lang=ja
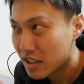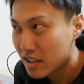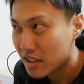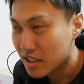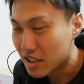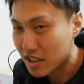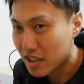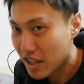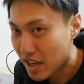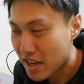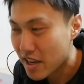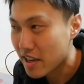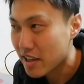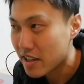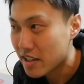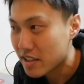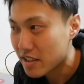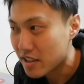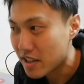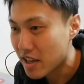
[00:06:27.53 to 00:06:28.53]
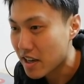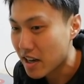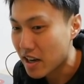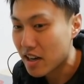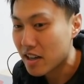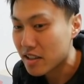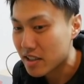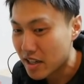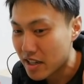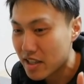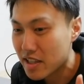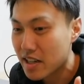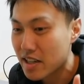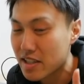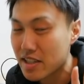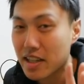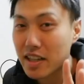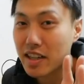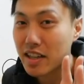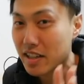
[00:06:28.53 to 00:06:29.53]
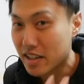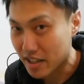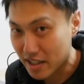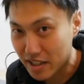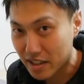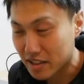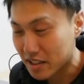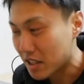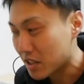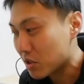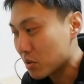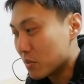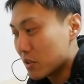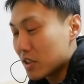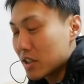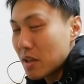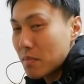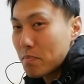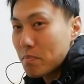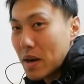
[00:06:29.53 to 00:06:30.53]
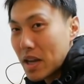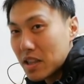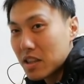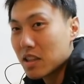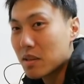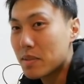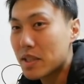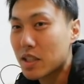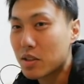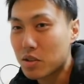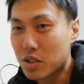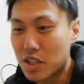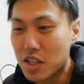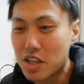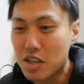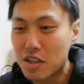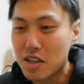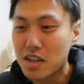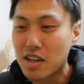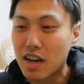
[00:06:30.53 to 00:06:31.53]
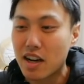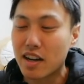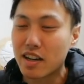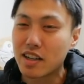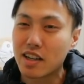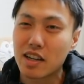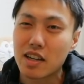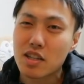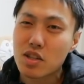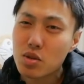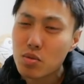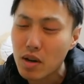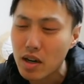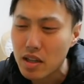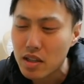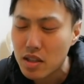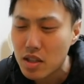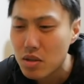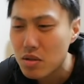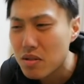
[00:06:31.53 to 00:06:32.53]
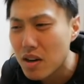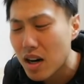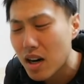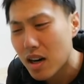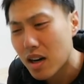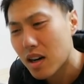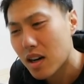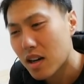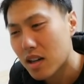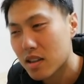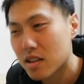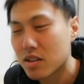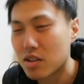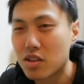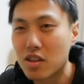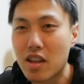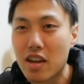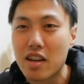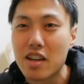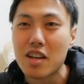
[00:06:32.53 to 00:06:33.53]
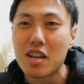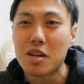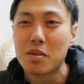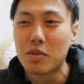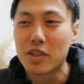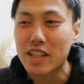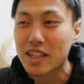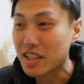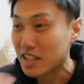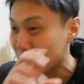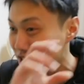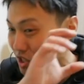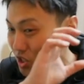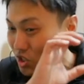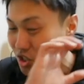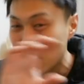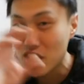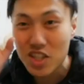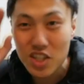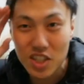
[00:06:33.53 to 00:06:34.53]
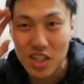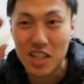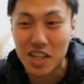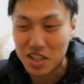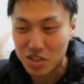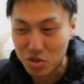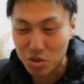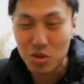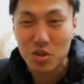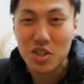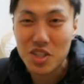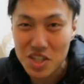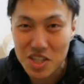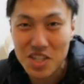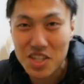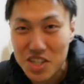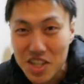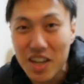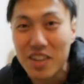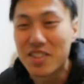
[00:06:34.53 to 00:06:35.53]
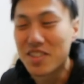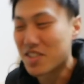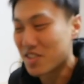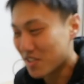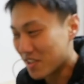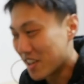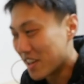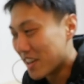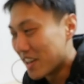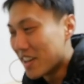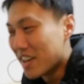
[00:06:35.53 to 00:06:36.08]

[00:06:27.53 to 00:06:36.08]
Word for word: 来てであ誰々さんから連絡だと思ってパッて見た時にあガラス割れてるわーってもうなんか意識がそっち行っちゃうんですよね